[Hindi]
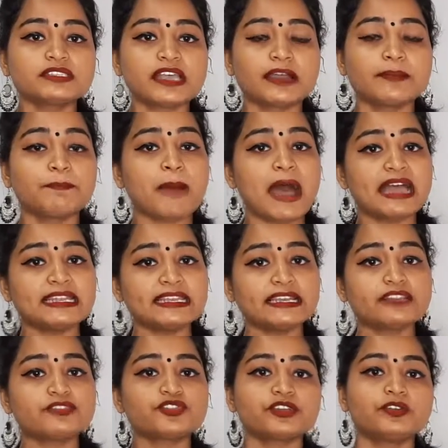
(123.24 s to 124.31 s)
संग
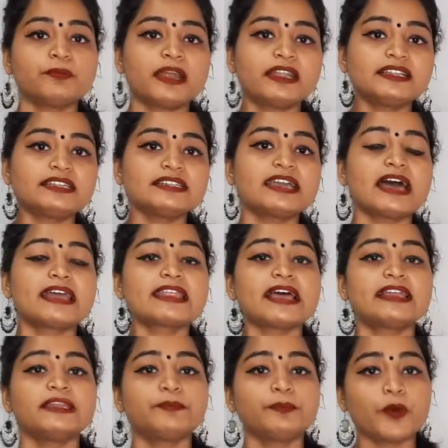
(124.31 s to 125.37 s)
पालीगंज अनुमंडल
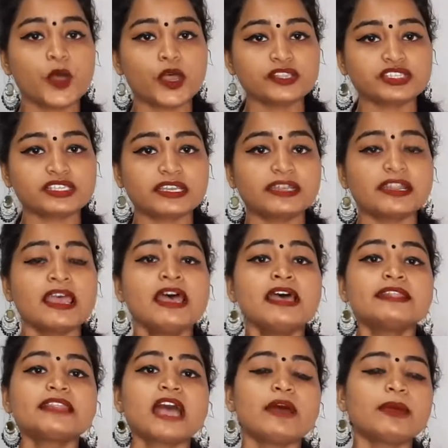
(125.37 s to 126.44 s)
कार्यालय पहुँच कर
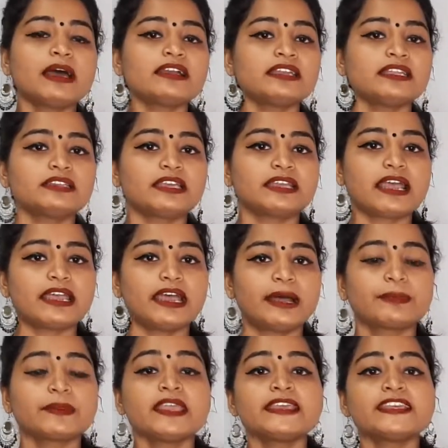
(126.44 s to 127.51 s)
नामांकन कराया
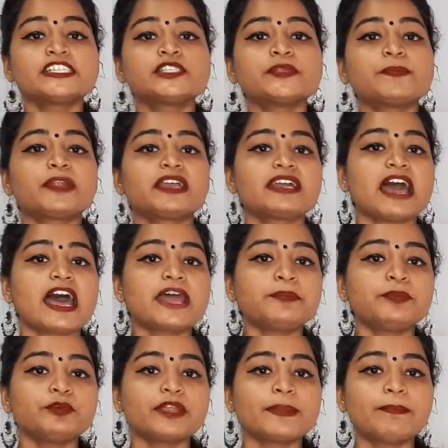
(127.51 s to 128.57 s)
इस
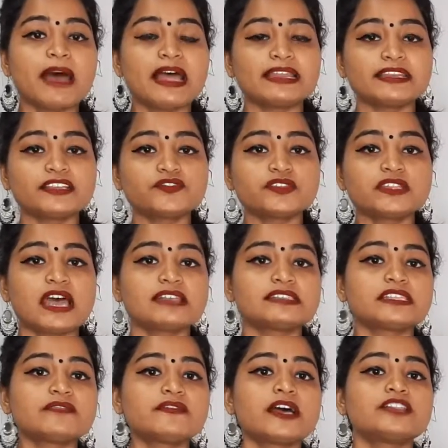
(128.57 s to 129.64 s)
प्रकार पूरे पालीगंज
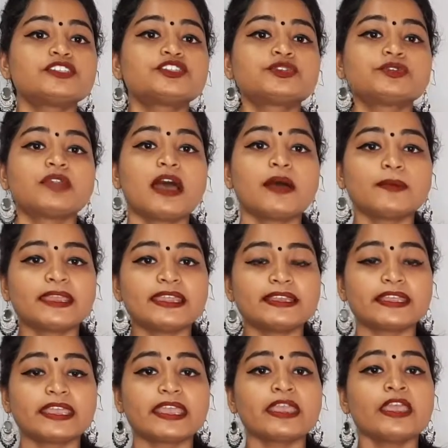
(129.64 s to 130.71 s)
विधानसभा चुनाव के
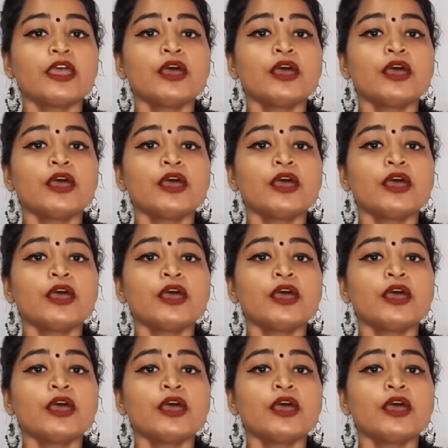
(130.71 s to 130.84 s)
लिए